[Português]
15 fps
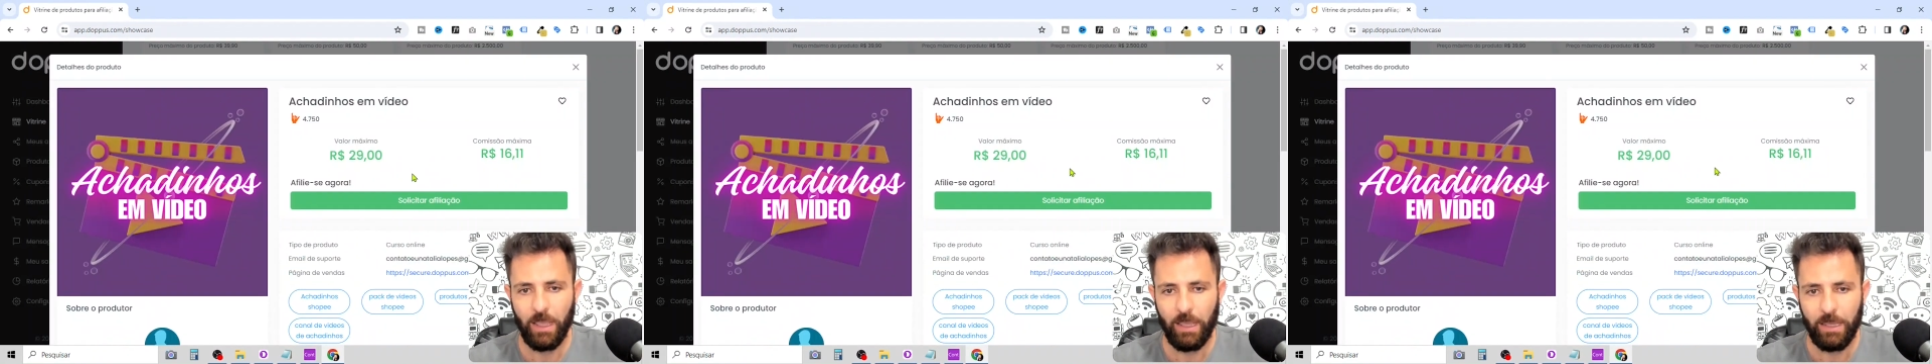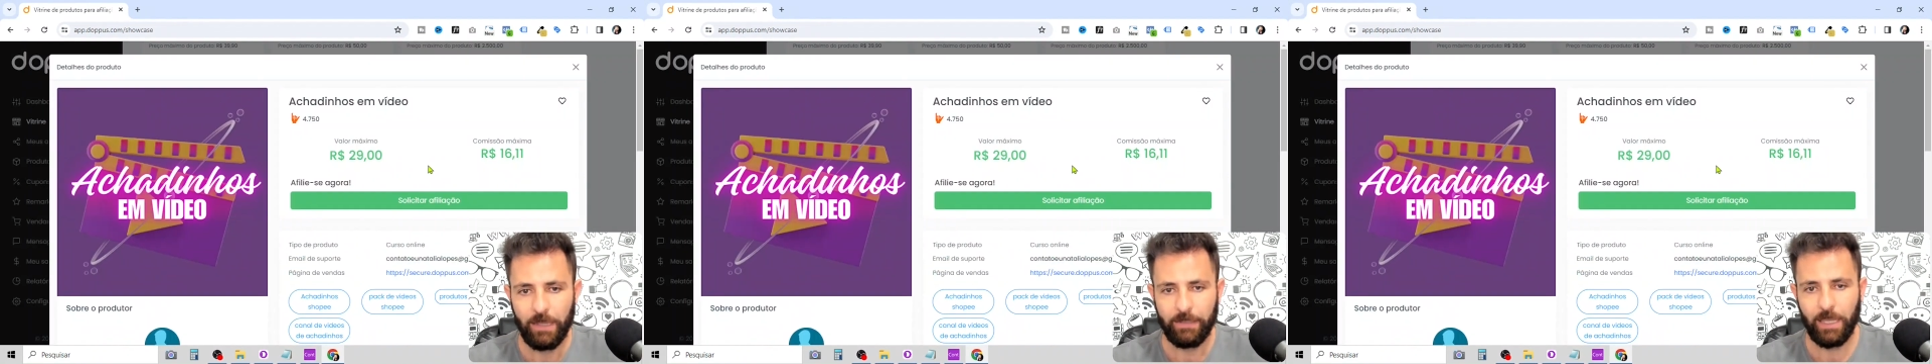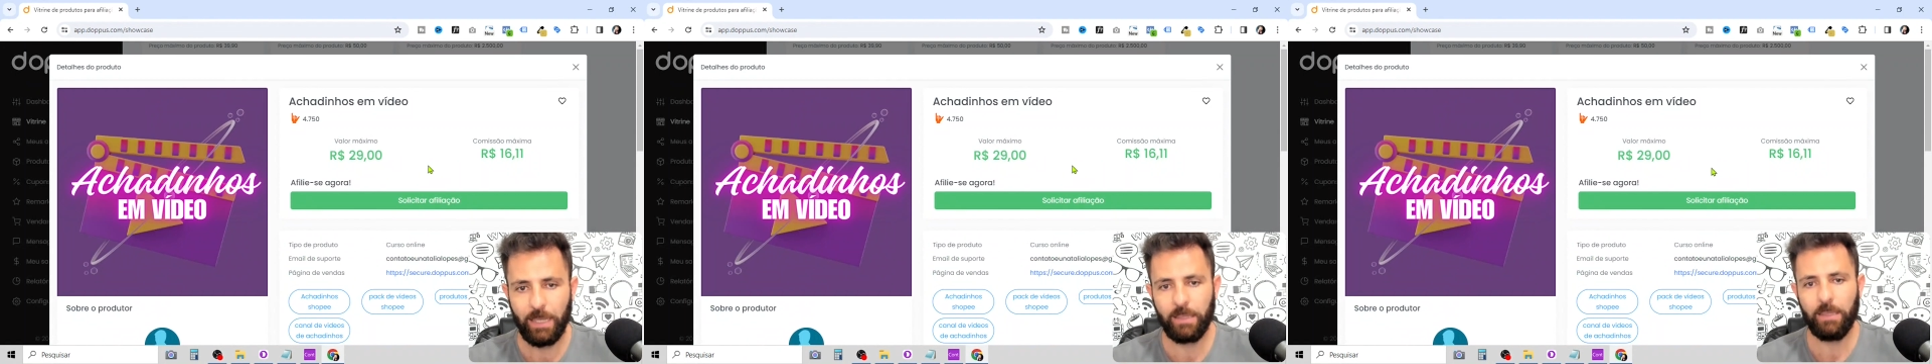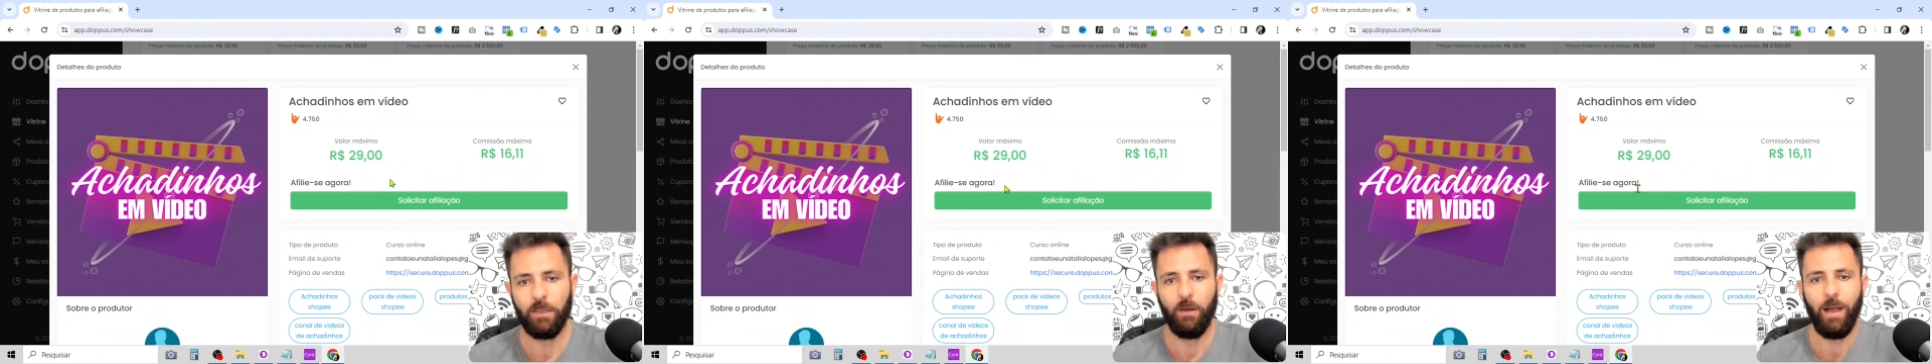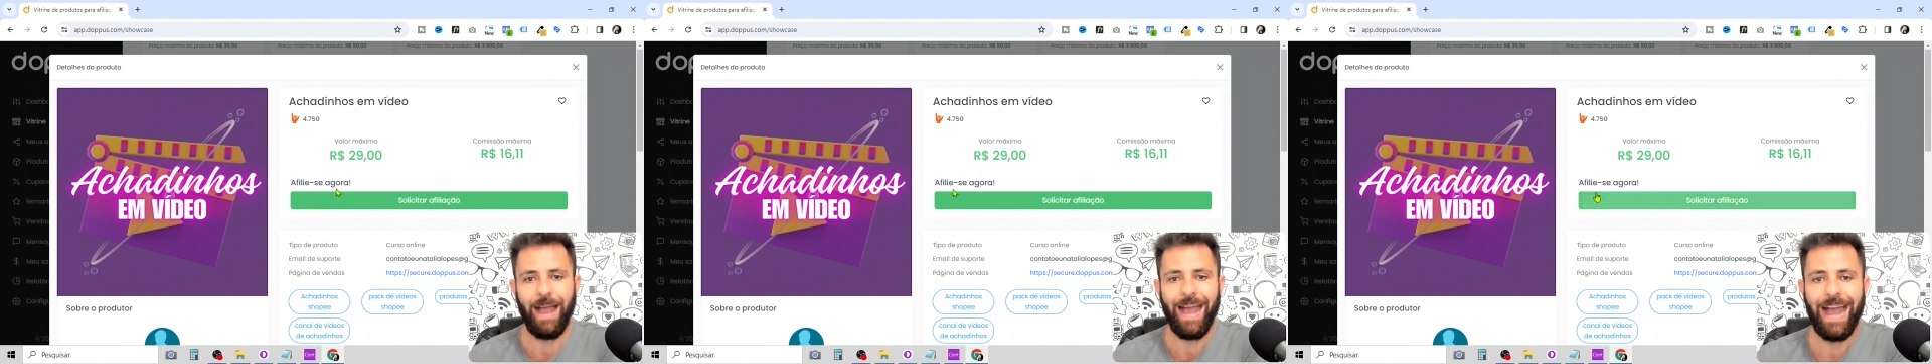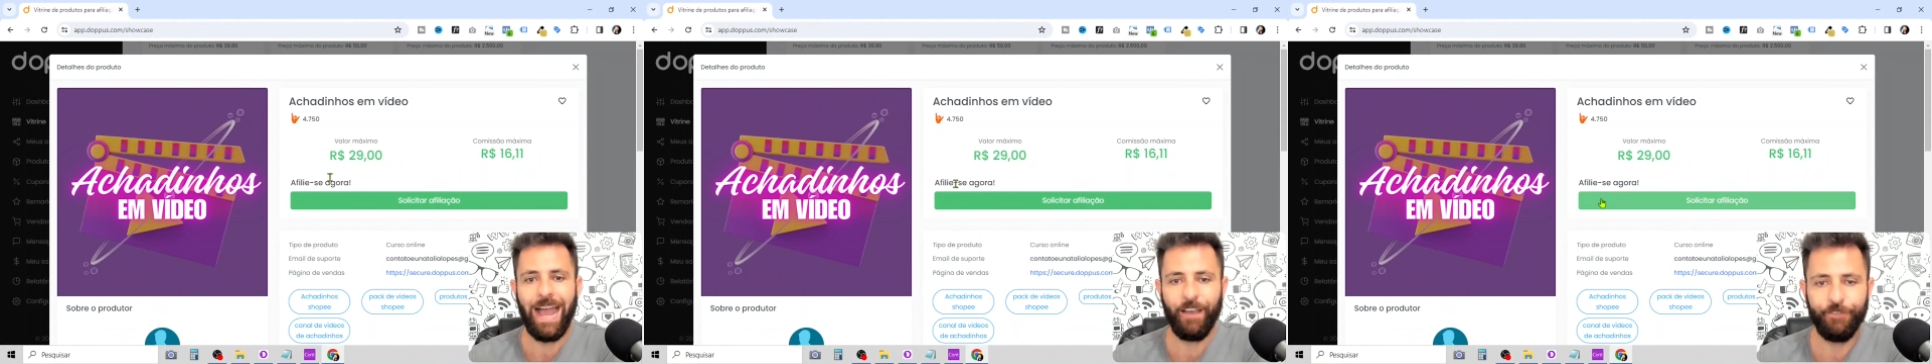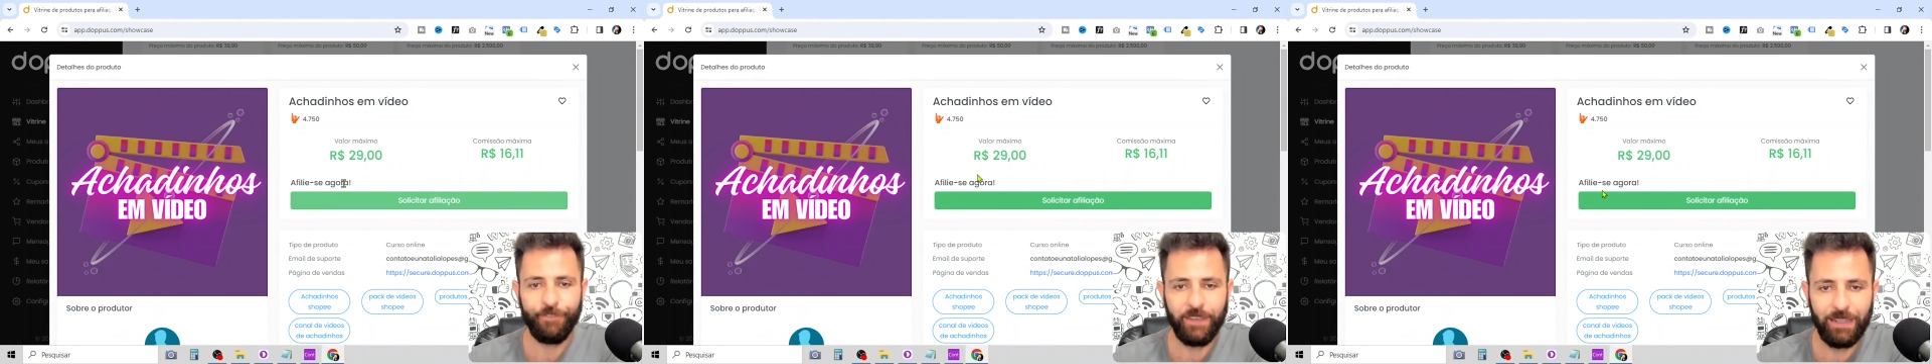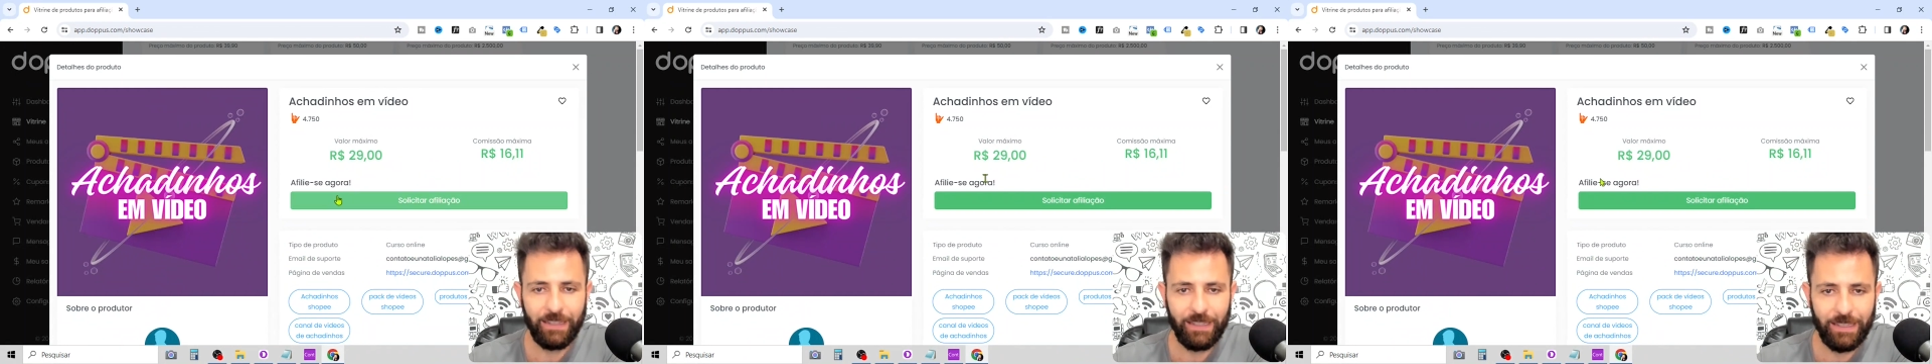E tá aqui, ó,
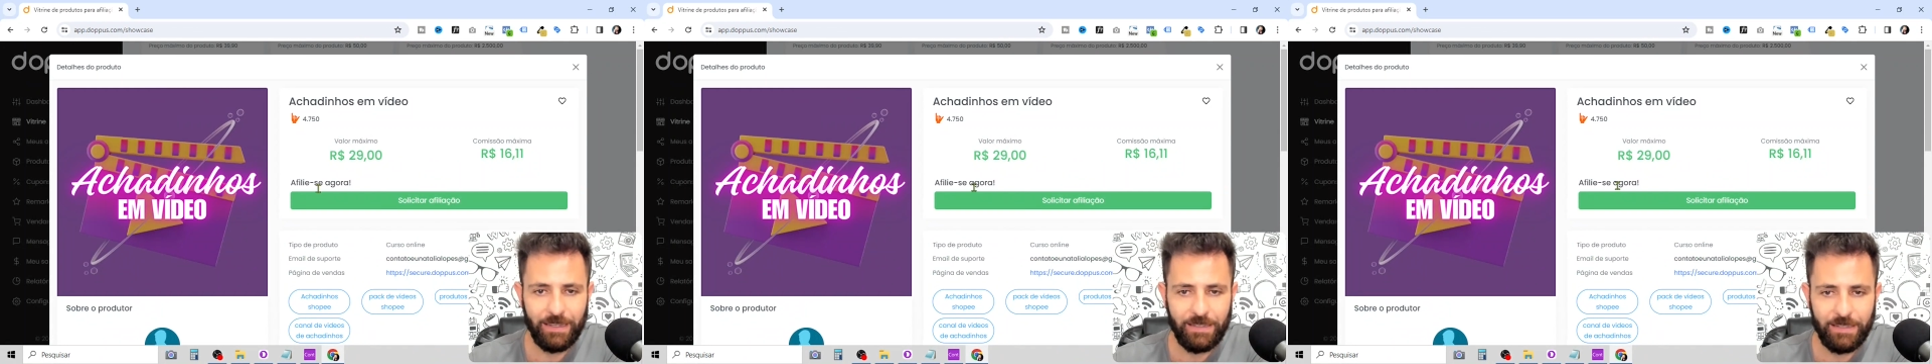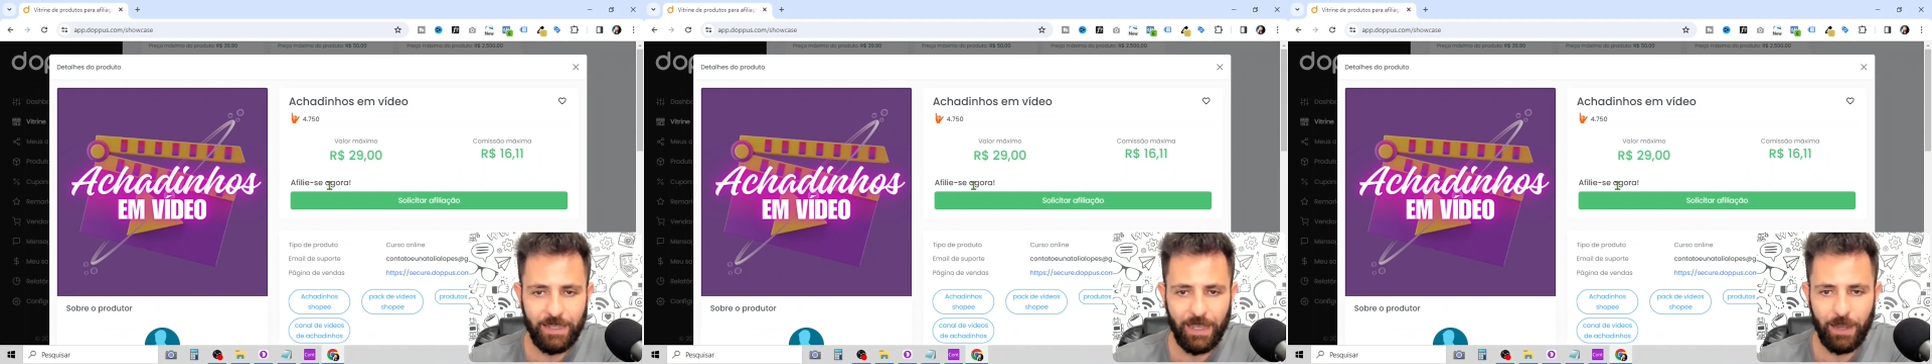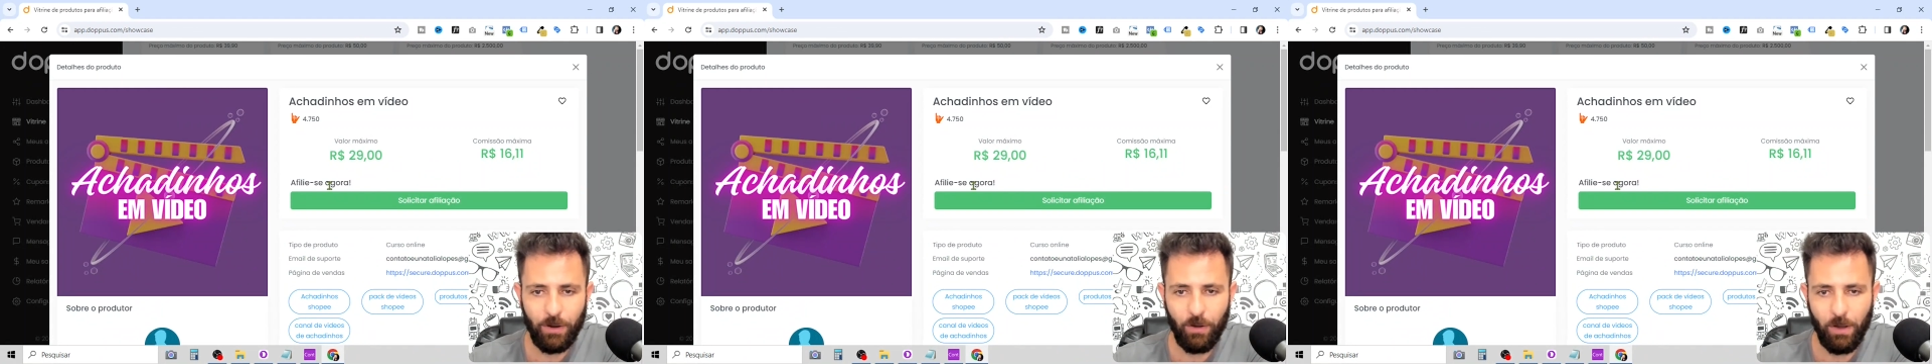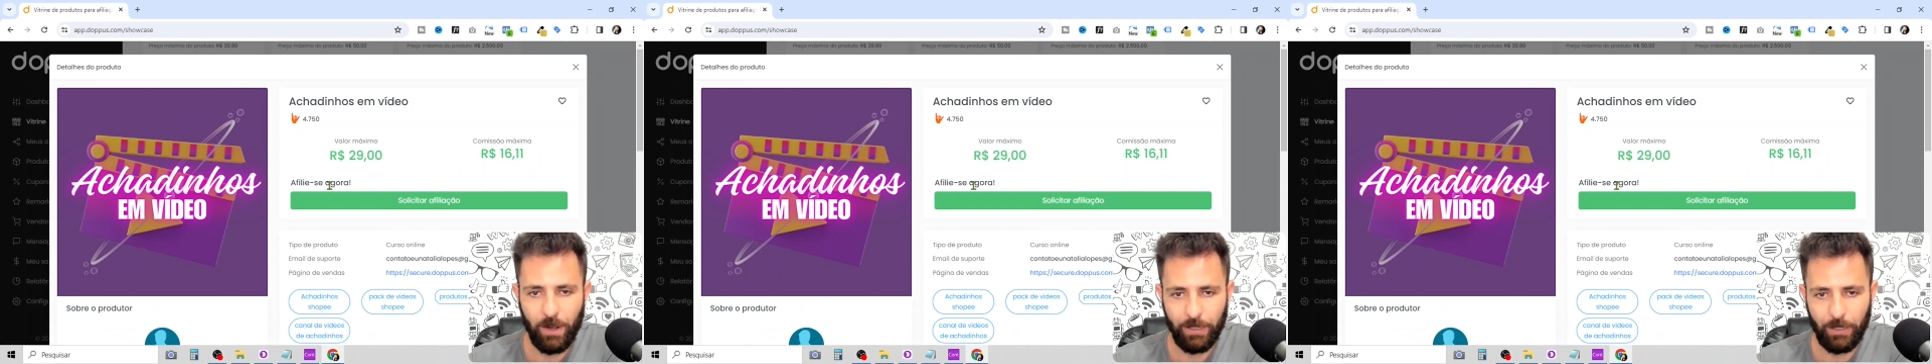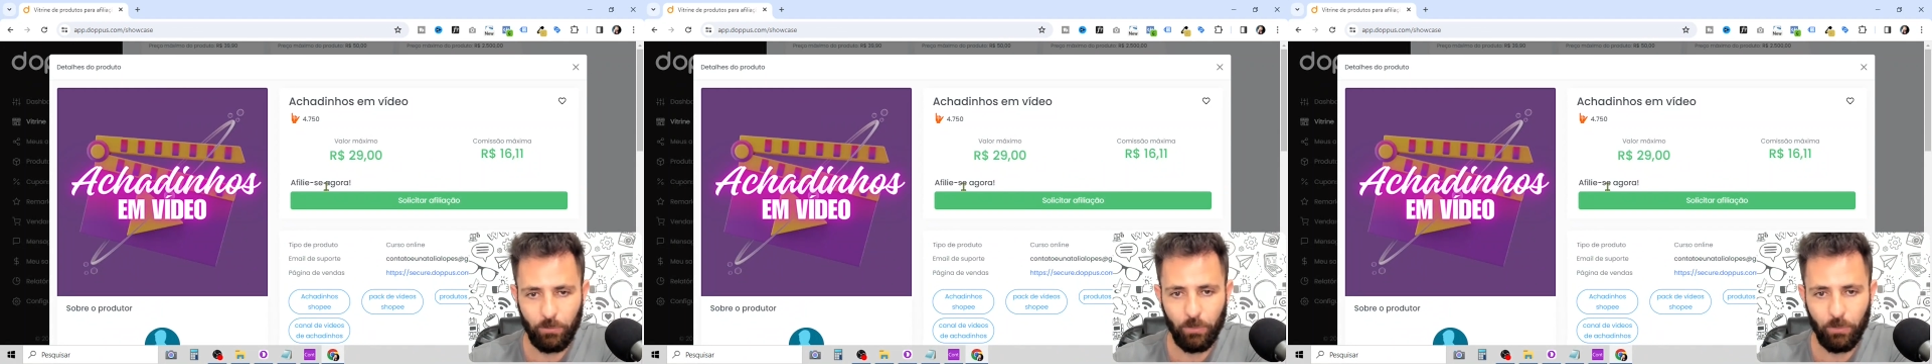afilie-se agora.